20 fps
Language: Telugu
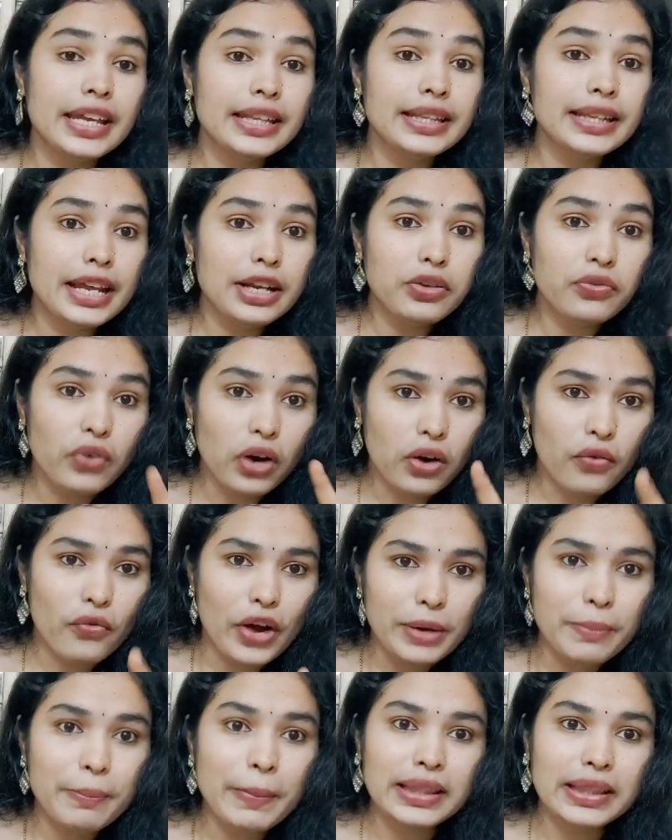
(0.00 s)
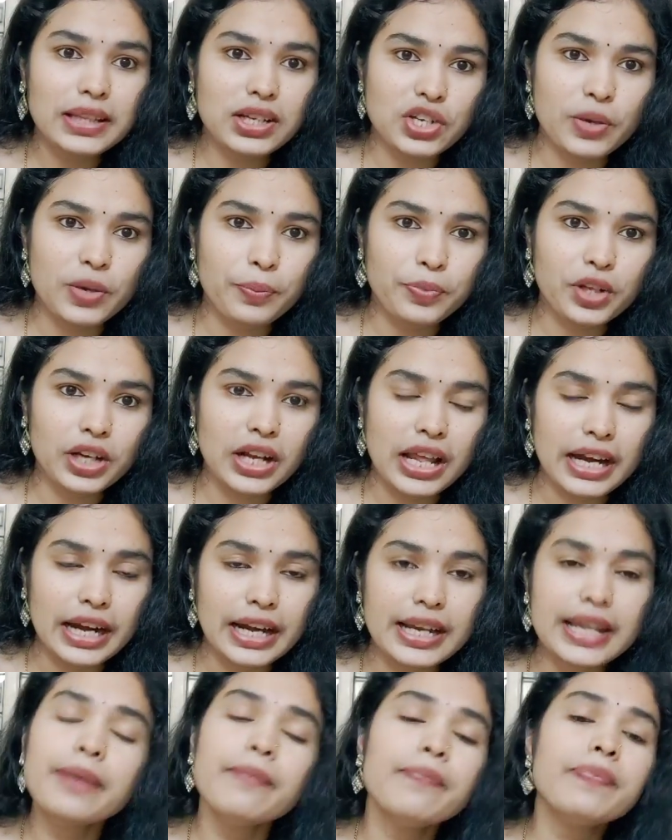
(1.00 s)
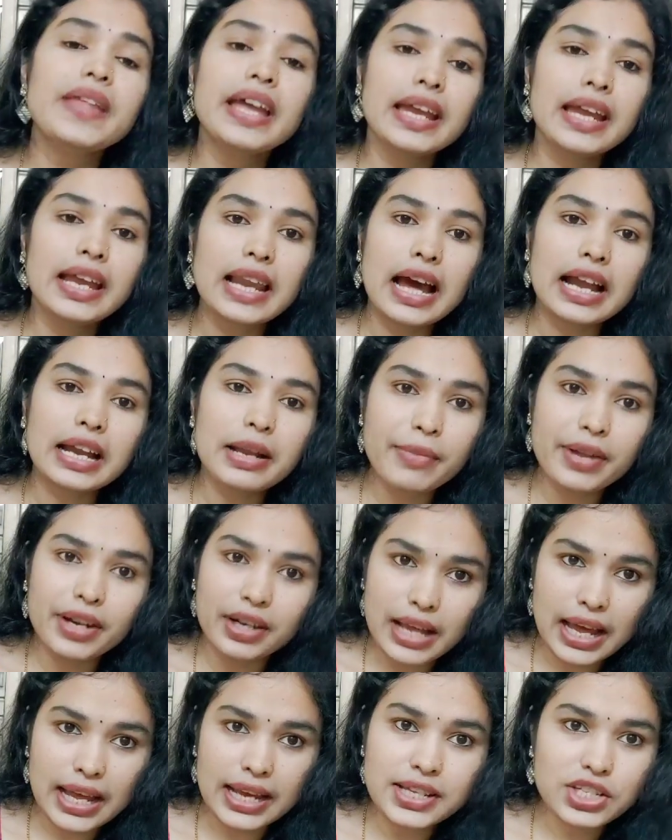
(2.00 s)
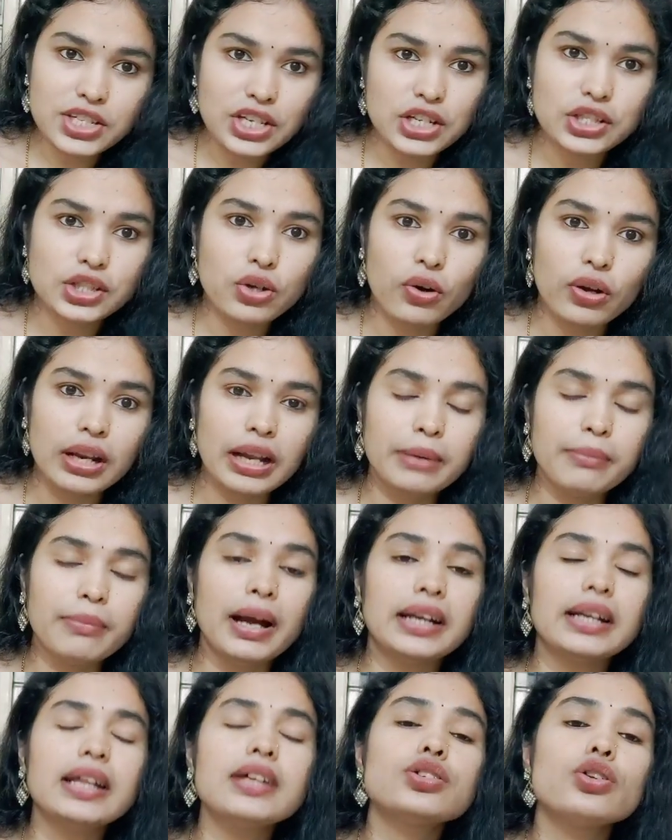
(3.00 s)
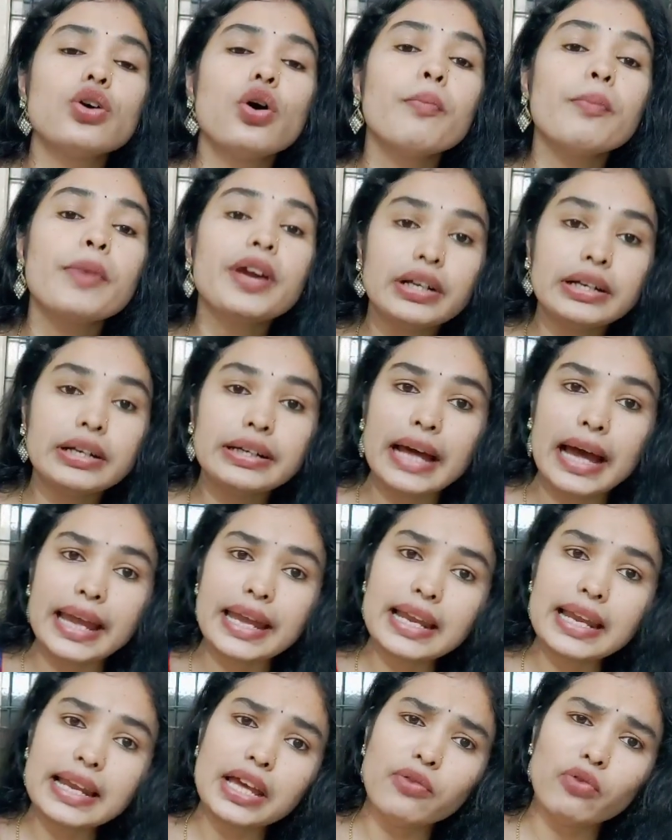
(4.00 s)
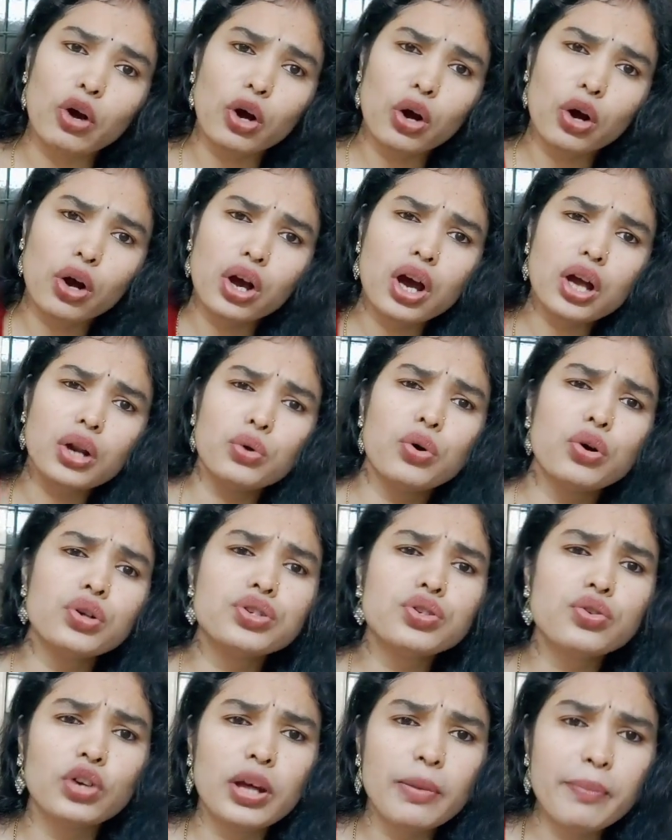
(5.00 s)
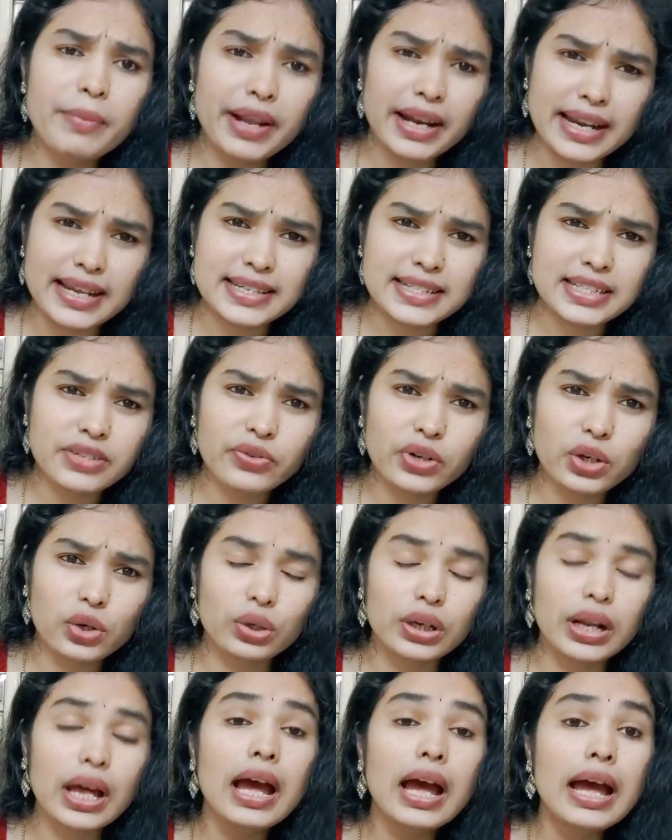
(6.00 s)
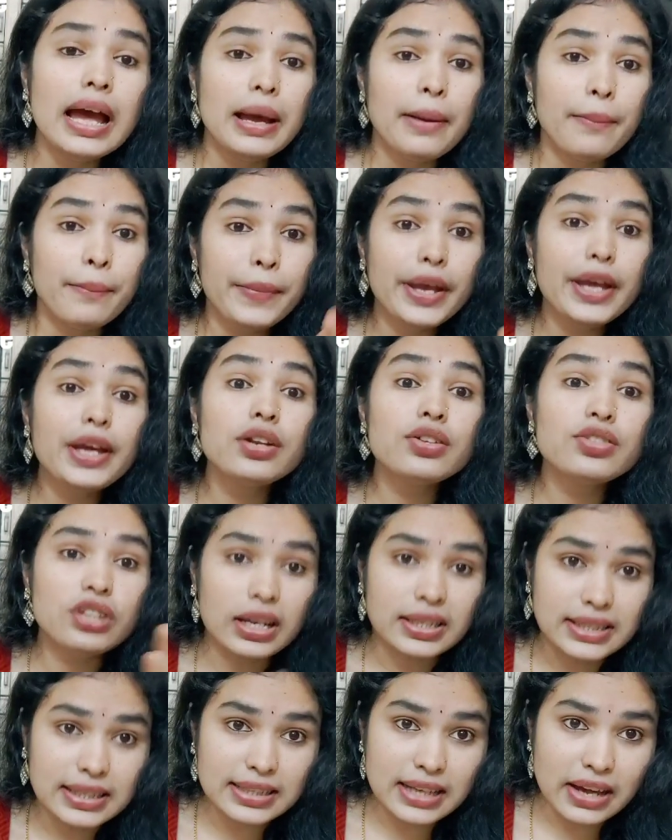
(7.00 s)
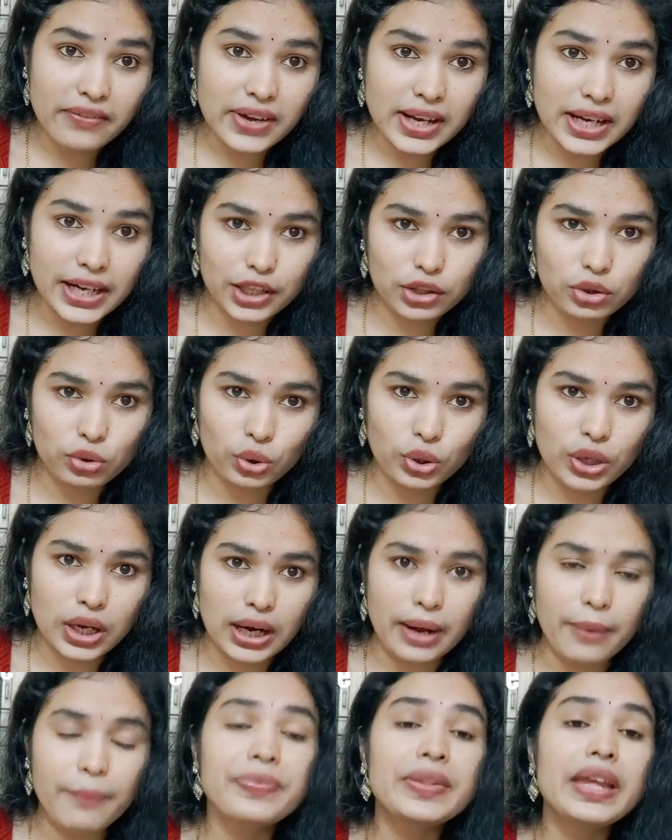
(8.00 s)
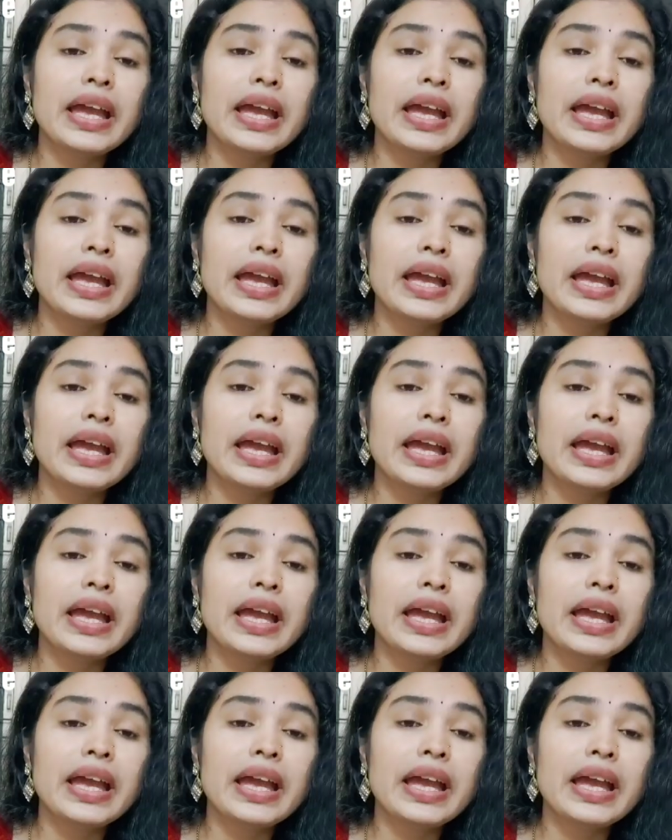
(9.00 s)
ఇది నేను ఒక వన్ మంత్కి చెప్తున్నానండి ఇలానే మీరు డైలీ చేసుకోవాలన్నమాట సో మీరు డైలీ ఒక్క రోజు కూడా మీరు రెస్ట్ ఇవ్వకుండా మీరు సక్సెస్ అవ్వాలంటే తొందరగా